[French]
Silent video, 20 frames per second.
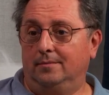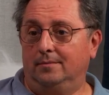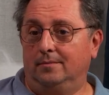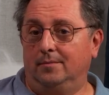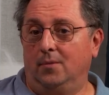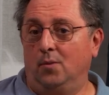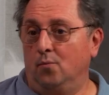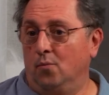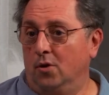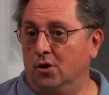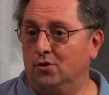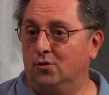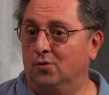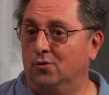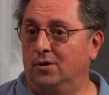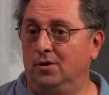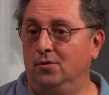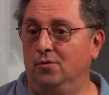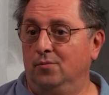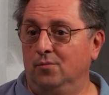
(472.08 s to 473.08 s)
Mais moi, je
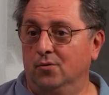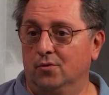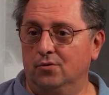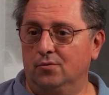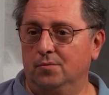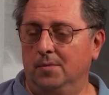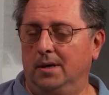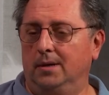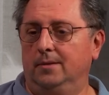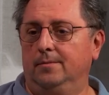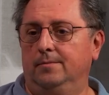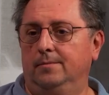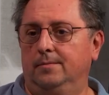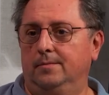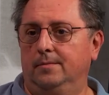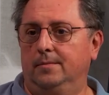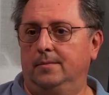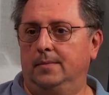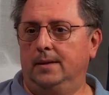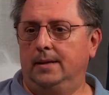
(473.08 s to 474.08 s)
continue mon chemin.
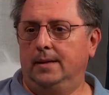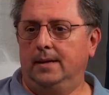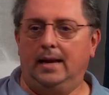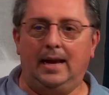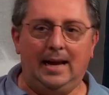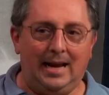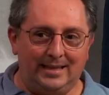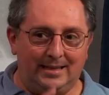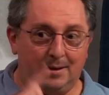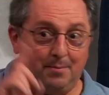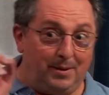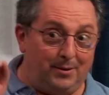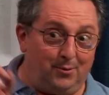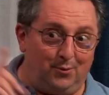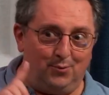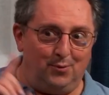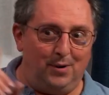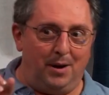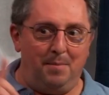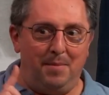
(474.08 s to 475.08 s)
Et là, c'est pas du
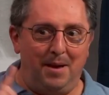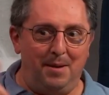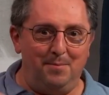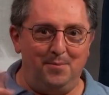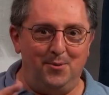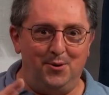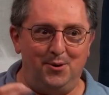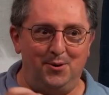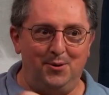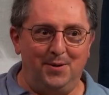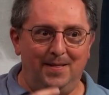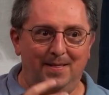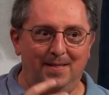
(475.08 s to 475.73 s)
tout la même,